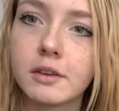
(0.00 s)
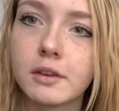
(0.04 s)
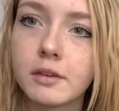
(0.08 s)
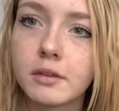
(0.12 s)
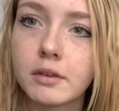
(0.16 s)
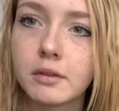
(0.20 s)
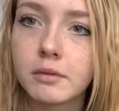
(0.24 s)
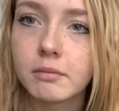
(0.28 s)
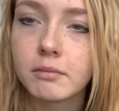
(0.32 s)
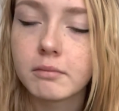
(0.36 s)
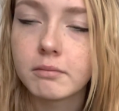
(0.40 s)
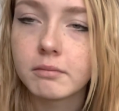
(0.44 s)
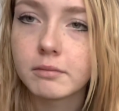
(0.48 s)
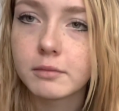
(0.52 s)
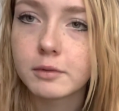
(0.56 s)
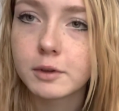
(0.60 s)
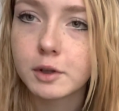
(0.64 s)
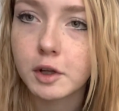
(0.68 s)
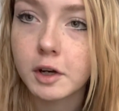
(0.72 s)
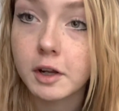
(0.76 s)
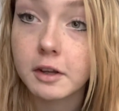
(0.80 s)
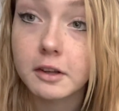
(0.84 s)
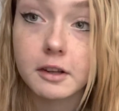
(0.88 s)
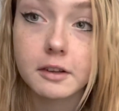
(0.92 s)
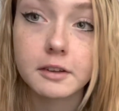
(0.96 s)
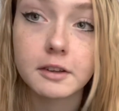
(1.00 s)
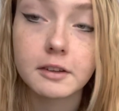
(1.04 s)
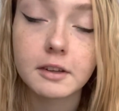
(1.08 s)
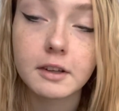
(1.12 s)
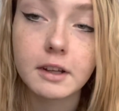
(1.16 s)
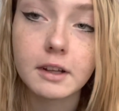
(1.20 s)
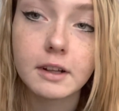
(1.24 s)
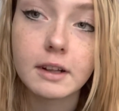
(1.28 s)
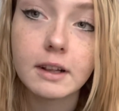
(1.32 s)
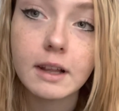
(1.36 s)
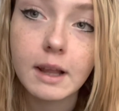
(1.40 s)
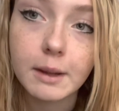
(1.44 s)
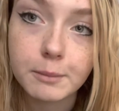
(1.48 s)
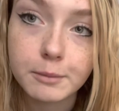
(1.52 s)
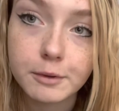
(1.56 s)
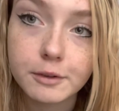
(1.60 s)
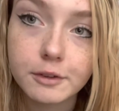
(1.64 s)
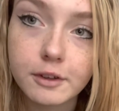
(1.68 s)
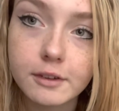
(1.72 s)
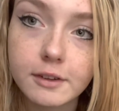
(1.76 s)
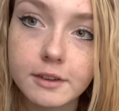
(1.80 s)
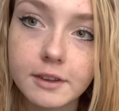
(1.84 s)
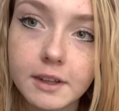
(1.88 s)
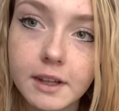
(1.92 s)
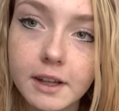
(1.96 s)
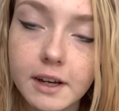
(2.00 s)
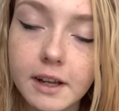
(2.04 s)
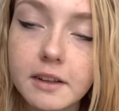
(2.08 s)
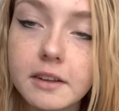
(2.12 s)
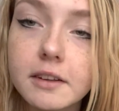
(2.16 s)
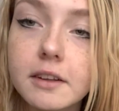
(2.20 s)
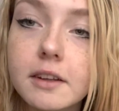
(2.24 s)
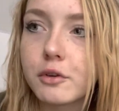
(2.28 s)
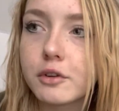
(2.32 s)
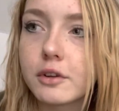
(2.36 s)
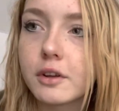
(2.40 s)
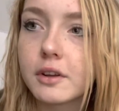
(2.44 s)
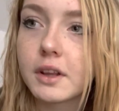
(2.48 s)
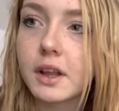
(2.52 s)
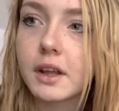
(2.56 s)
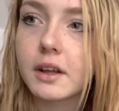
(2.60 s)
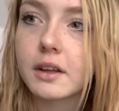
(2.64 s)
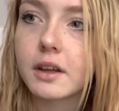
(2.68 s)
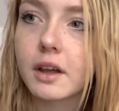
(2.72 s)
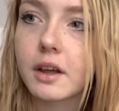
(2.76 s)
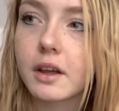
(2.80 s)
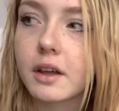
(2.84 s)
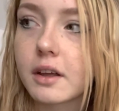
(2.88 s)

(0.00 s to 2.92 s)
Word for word: y, coraz lepszy skręt, że tak,